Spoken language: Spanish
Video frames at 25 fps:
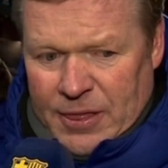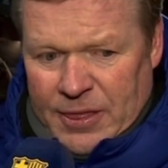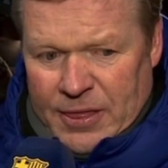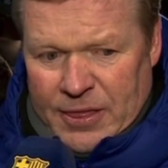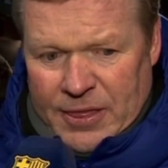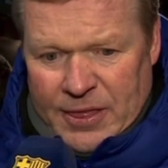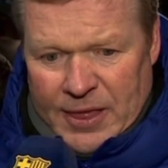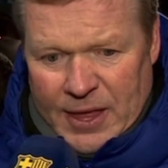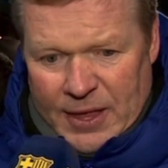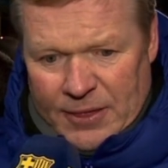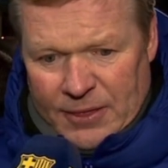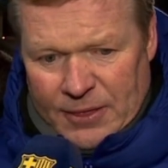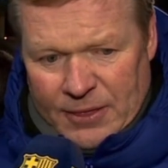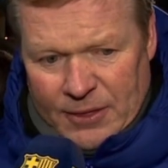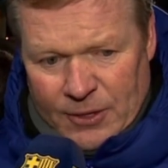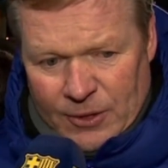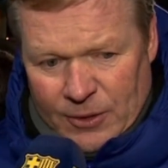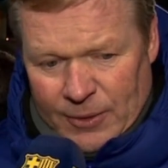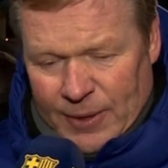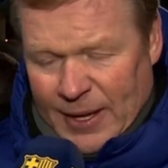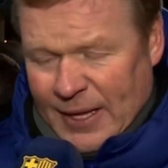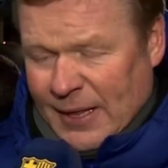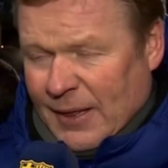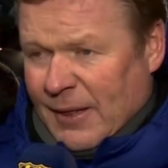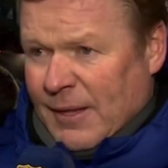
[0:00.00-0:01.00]

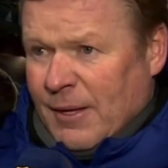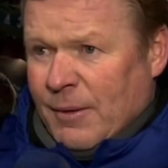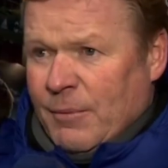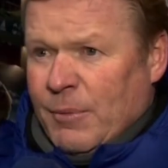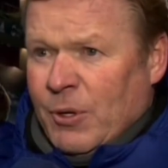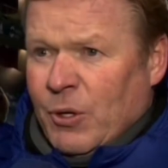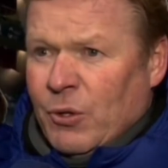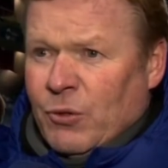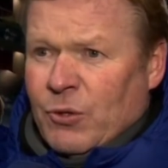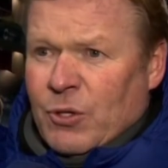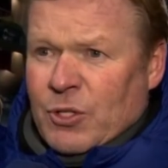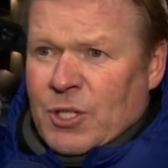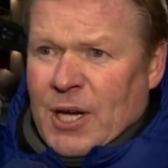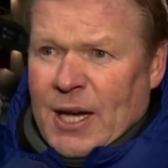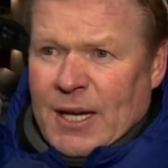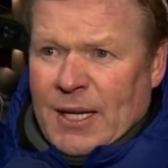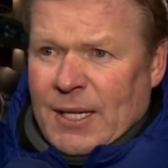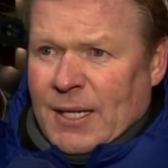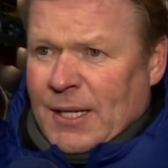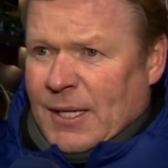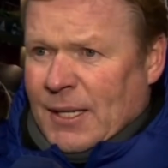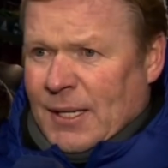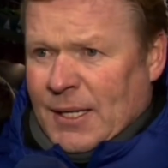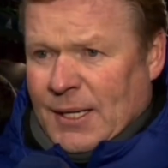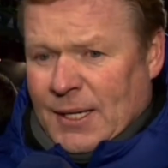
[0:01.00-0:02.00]
120 minutos hay
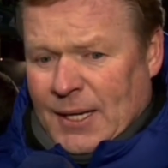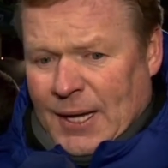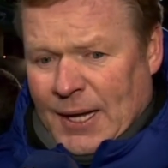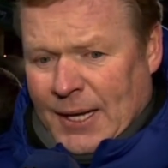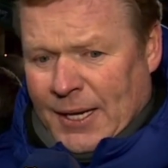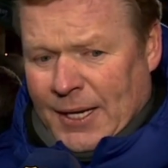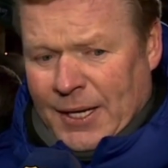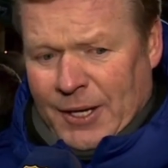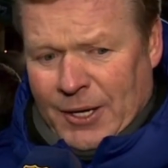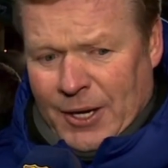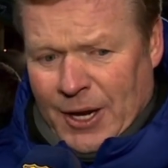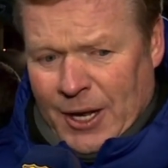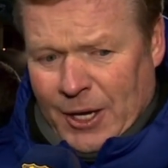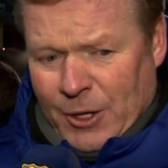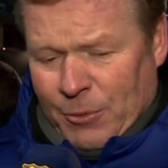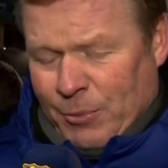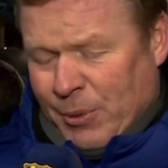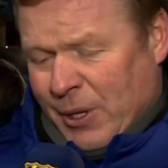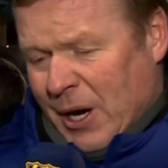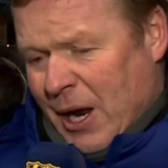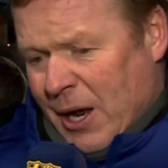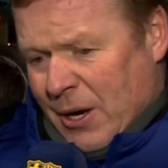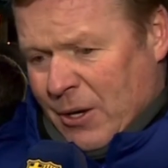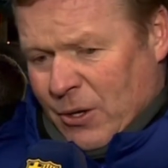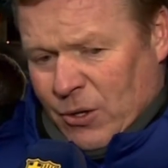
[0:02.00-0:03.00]
que, hay que
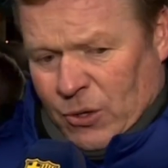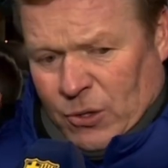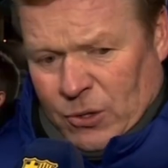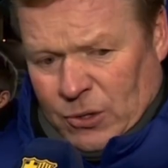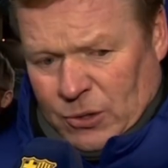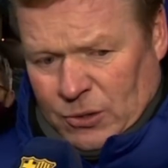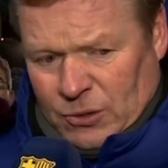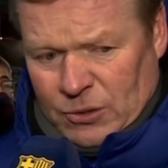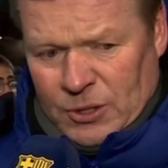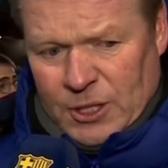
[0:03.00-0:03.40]
recuperarlo.